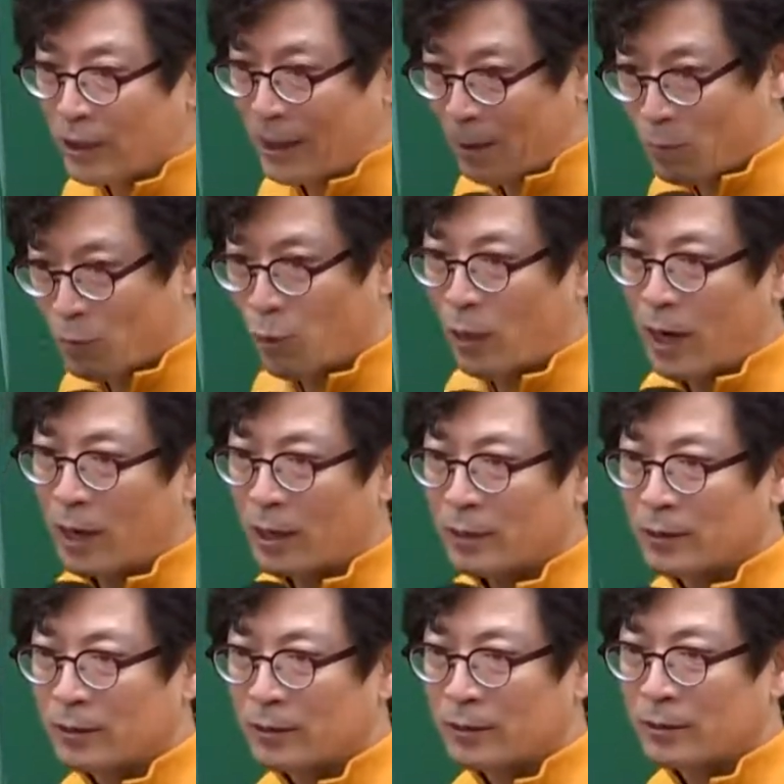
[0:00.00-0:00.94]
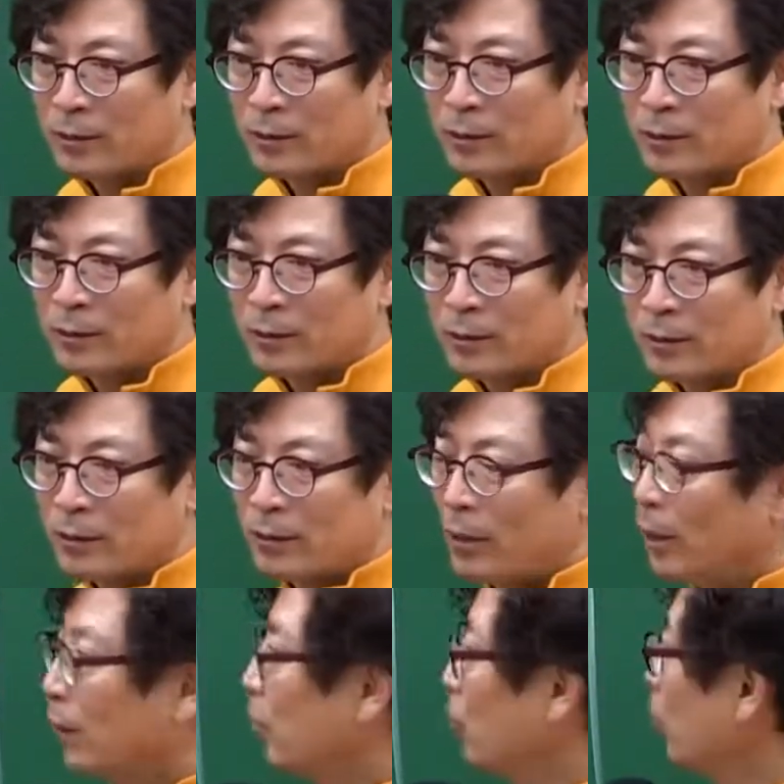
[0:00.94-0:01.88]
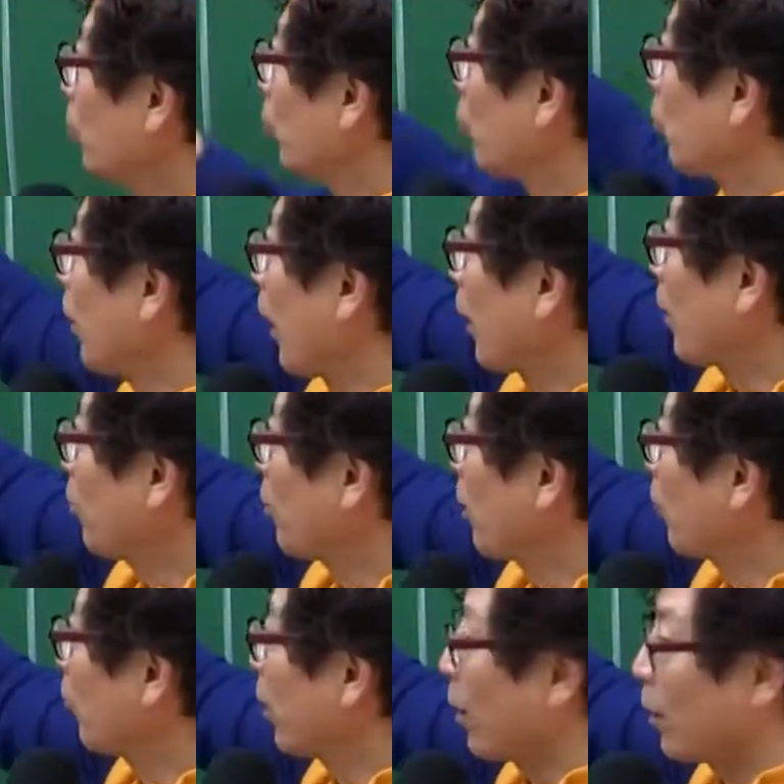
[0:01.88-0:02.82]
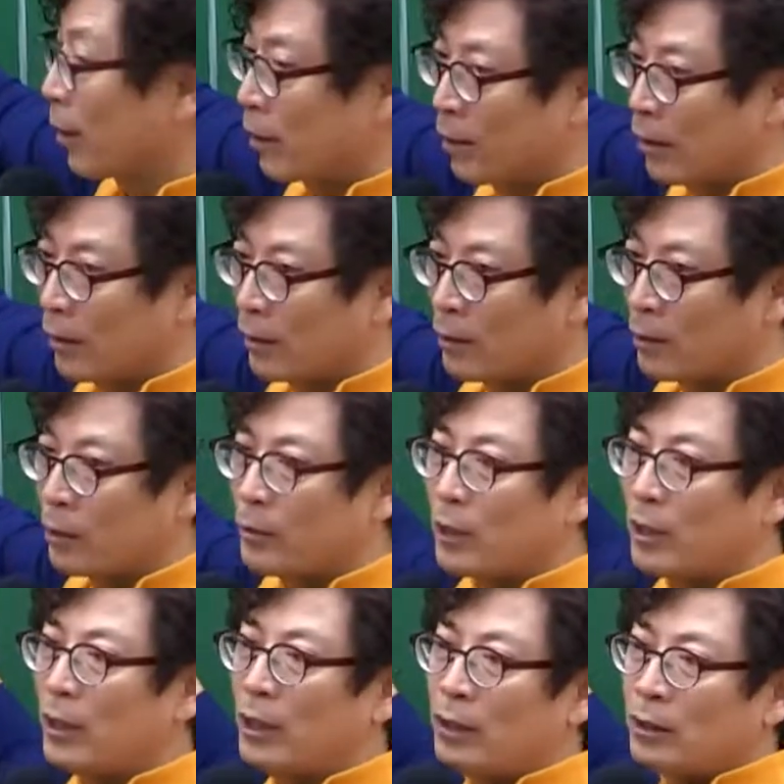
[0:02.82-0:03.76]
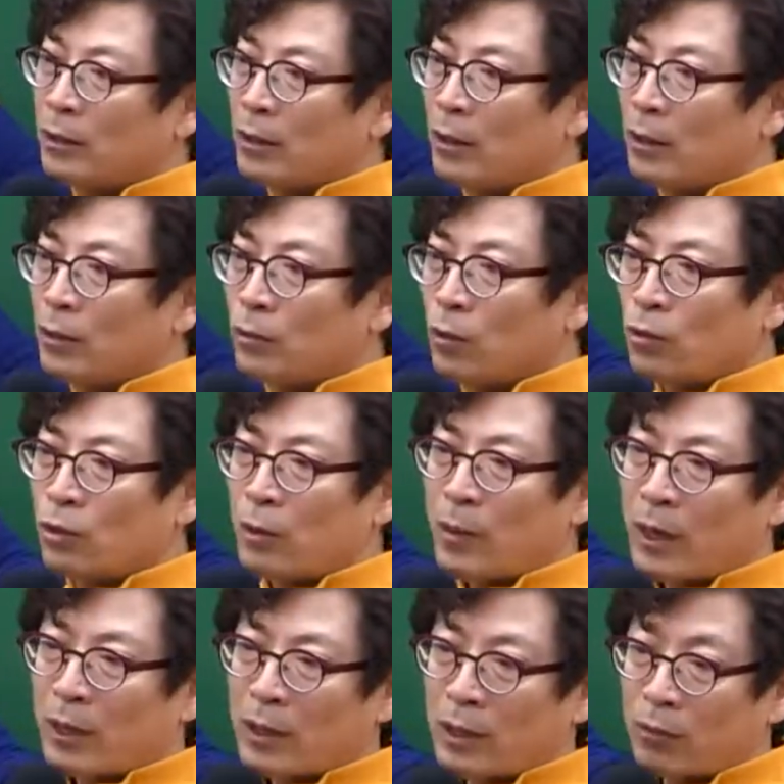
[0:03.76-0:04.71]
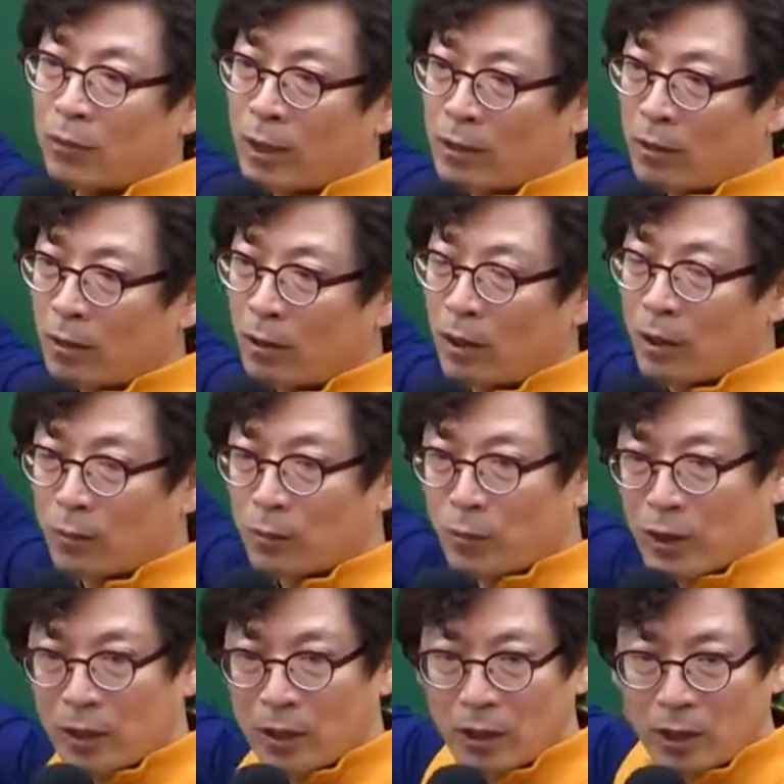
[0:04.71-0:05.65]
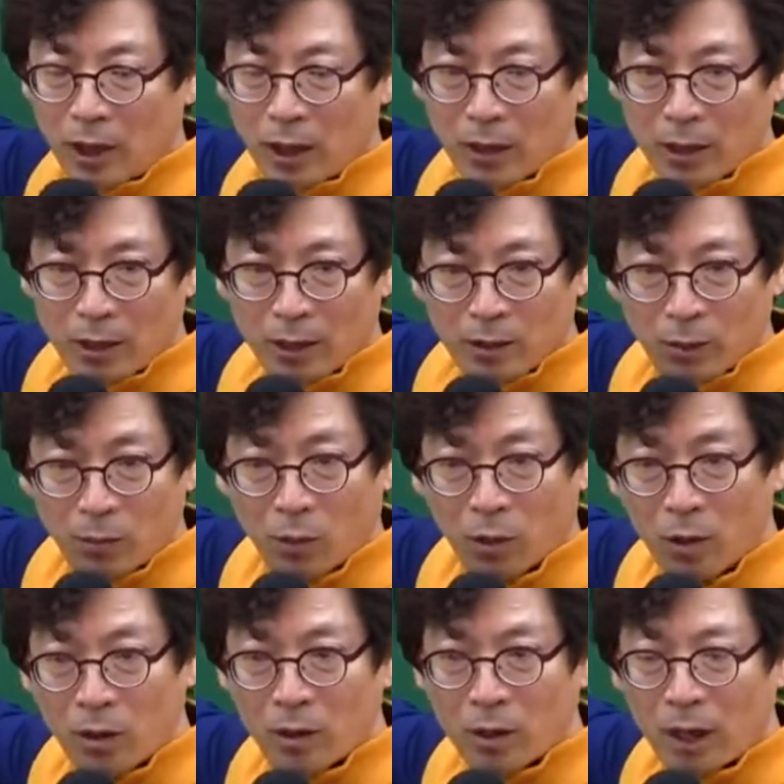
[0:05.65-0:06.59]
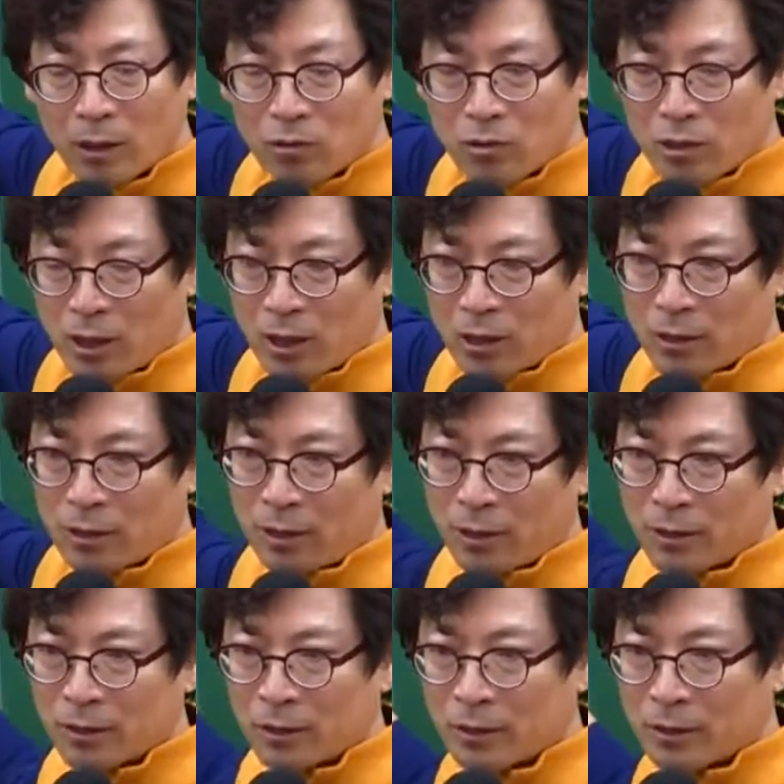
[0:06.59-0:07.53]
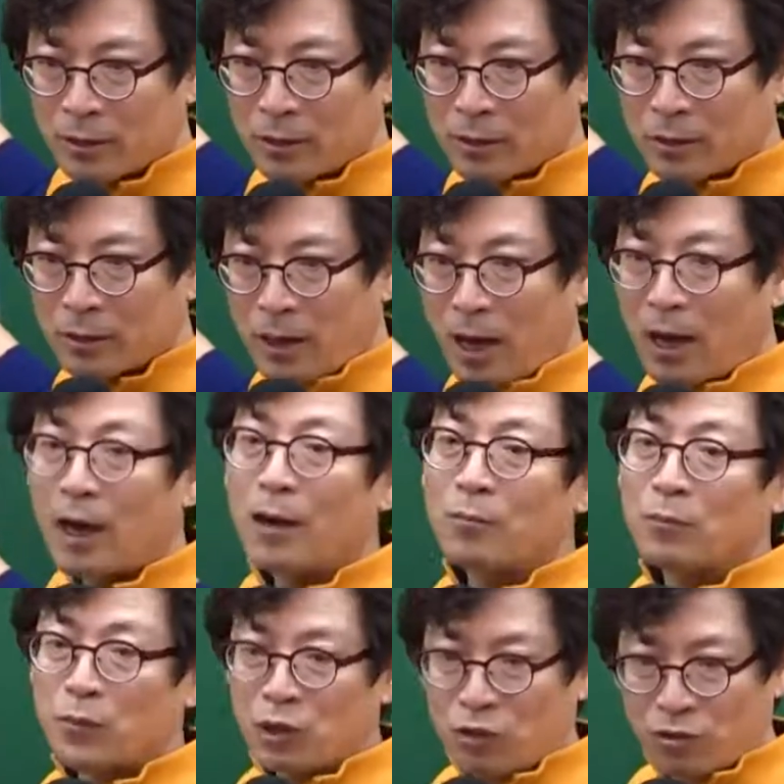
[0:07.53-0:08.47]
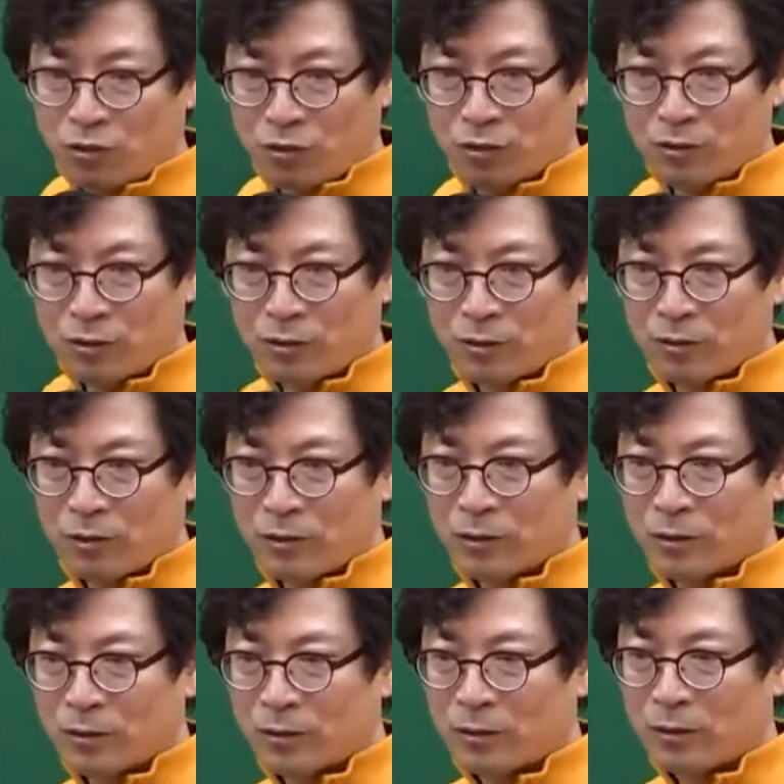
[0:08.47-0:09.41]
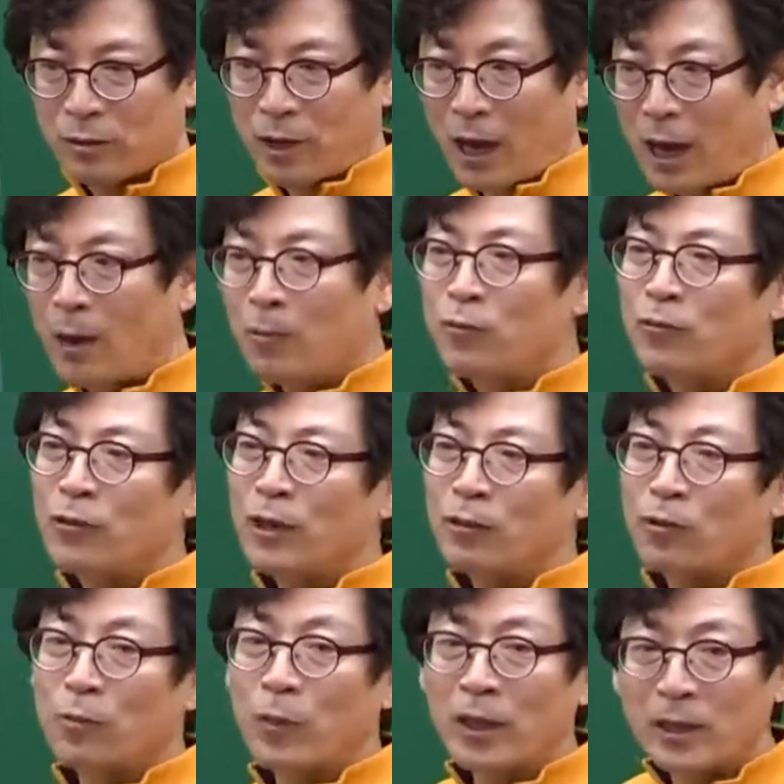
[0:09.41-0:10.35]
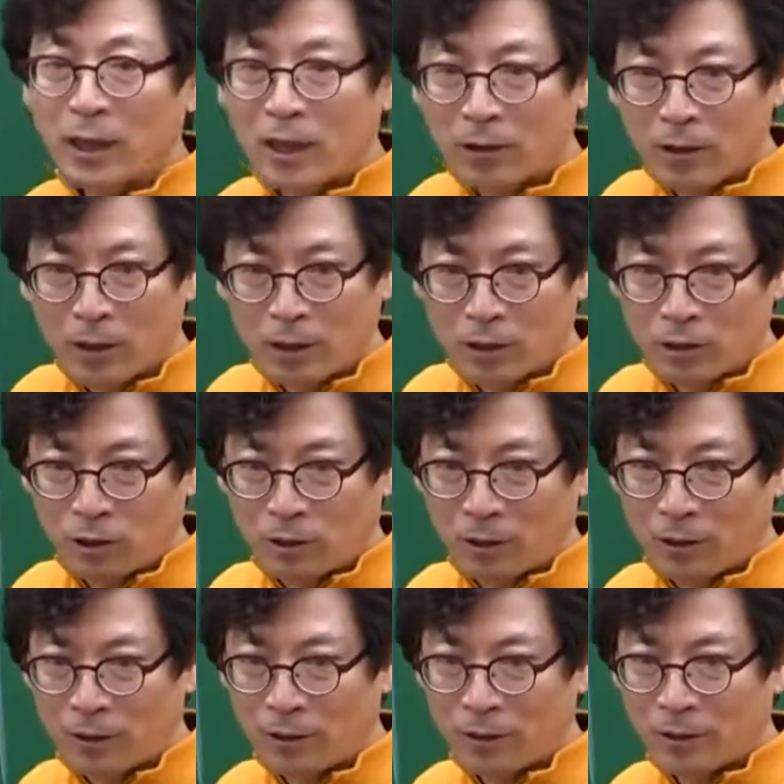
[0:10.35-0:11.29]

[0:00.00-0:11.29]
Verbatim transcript: 담보가. 근데 이놈이 돈을 안 갚으려고 그래. 그러면 E는 돈을 받기 위해서 B에 대해서 뭘 할 수 있다 그랬어요? 가압류. 가압류가 돈 받을 때 하는 거라 그랬죠.